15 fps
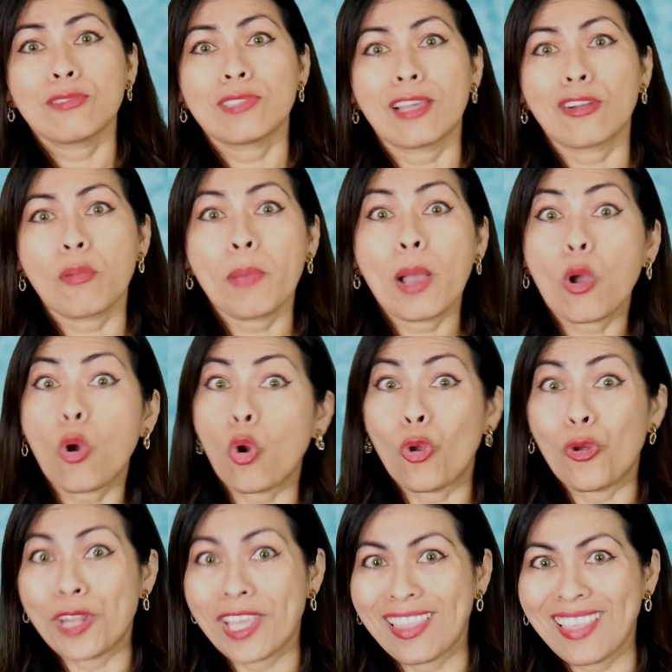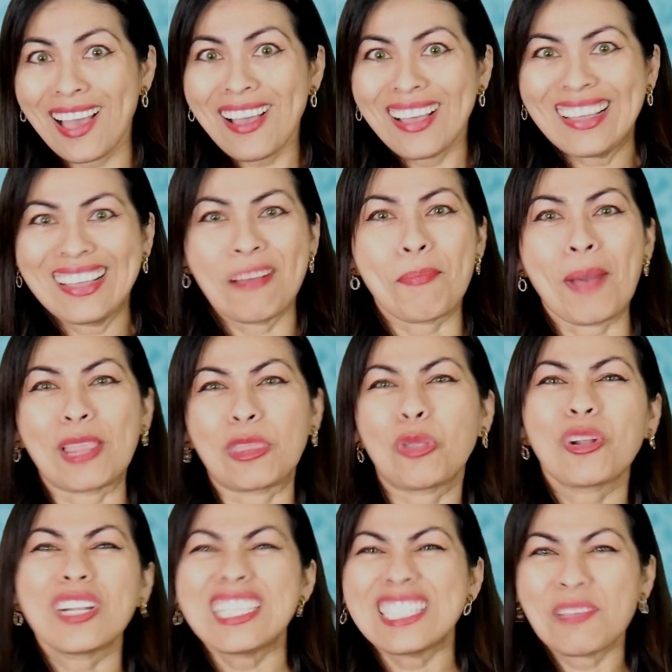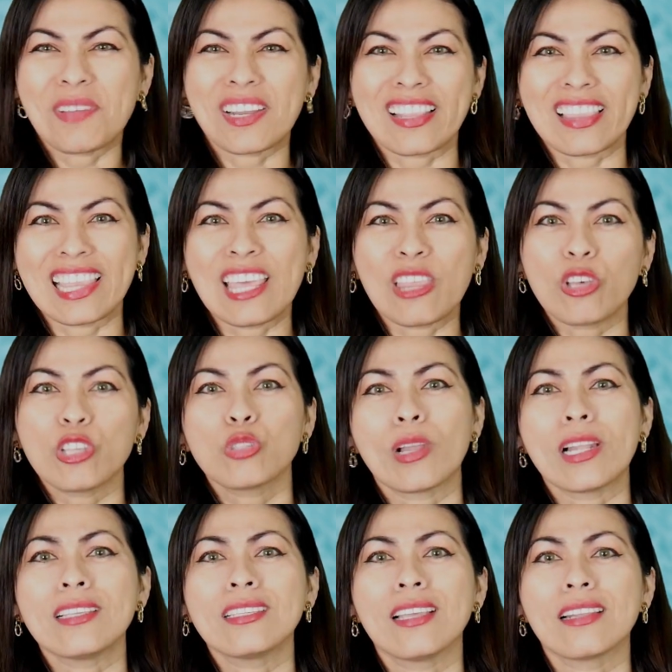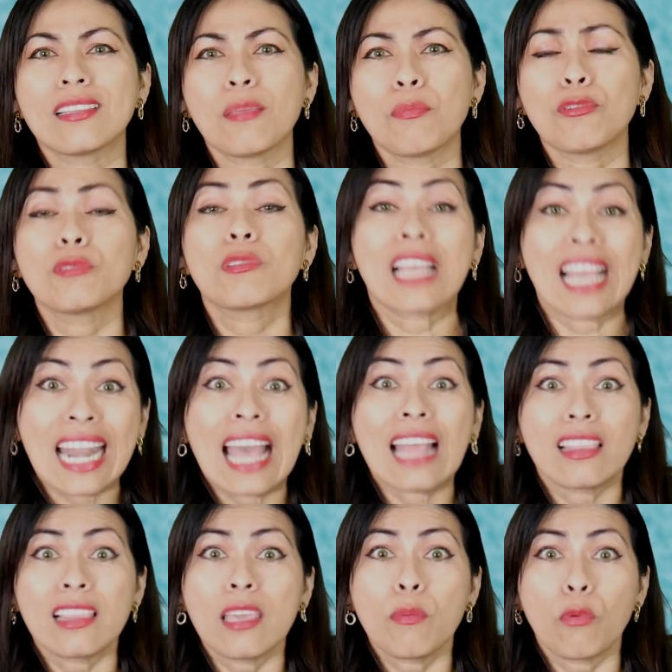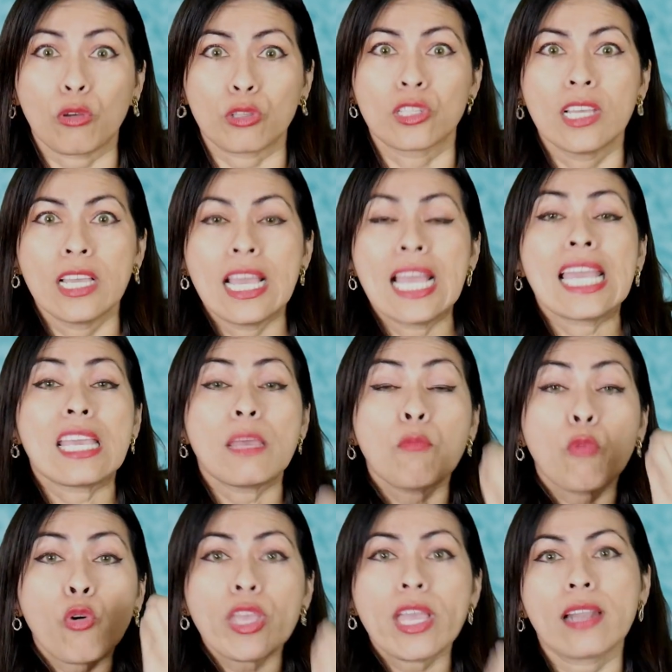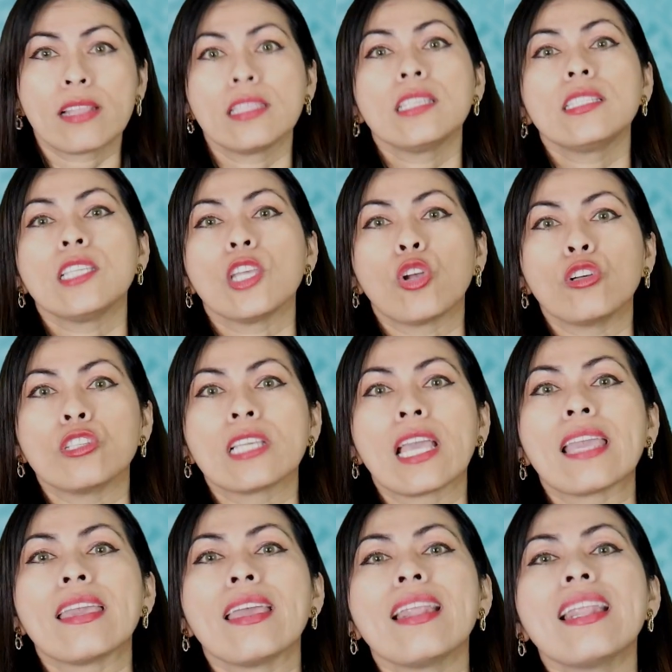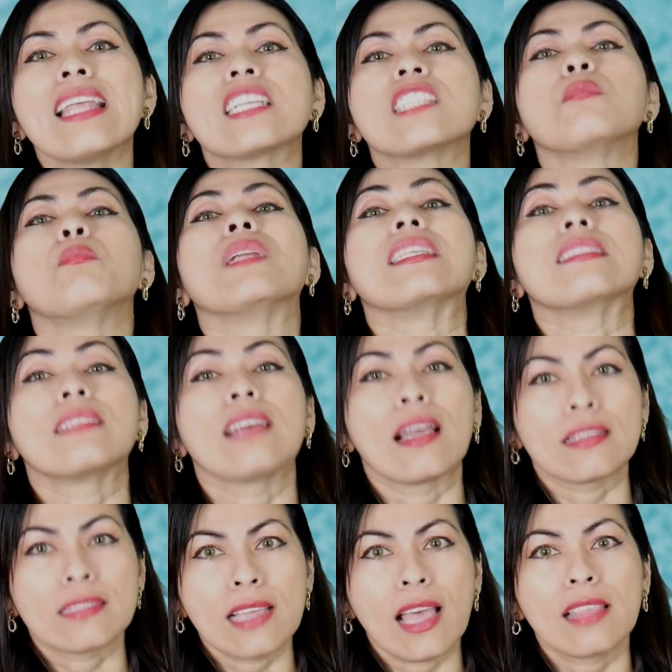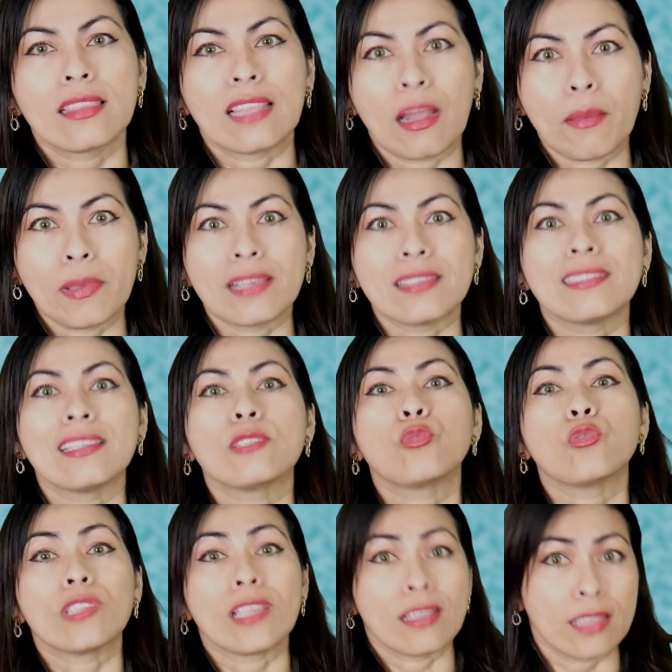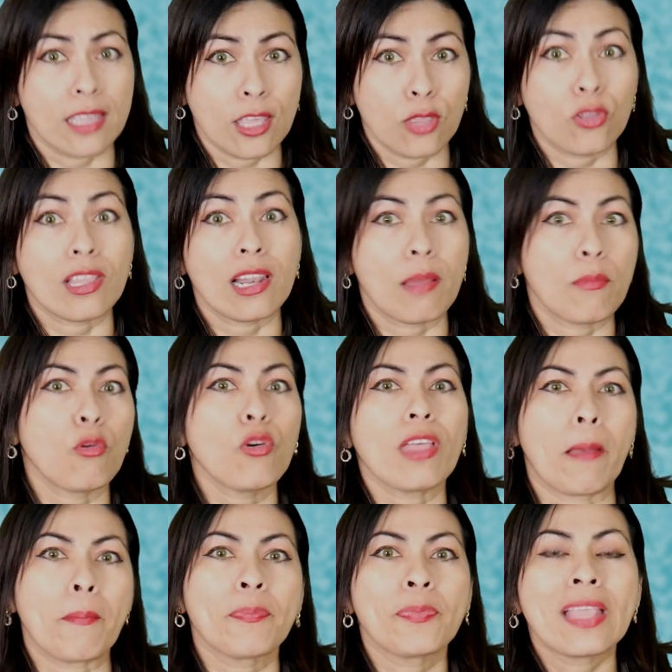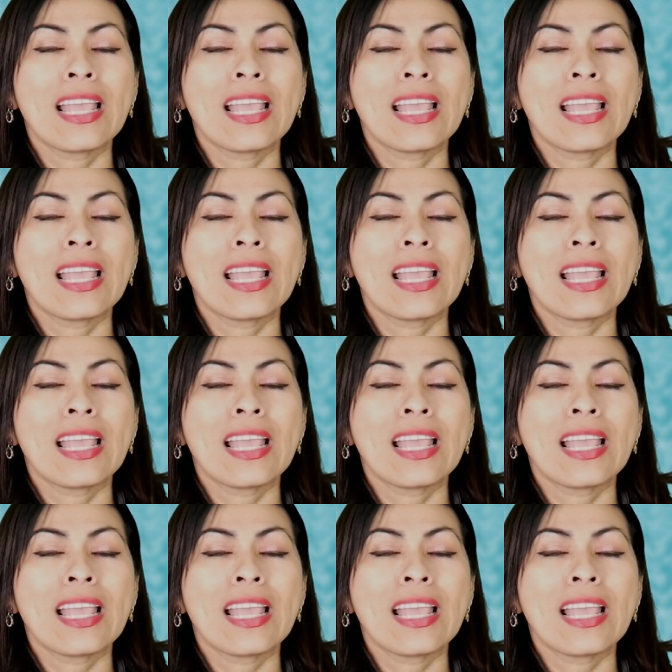usar ropa colorida, patrones divertidos suelen ser tipos creativos y muy artísticos que quieren expresarse a través de su sentido de la moda.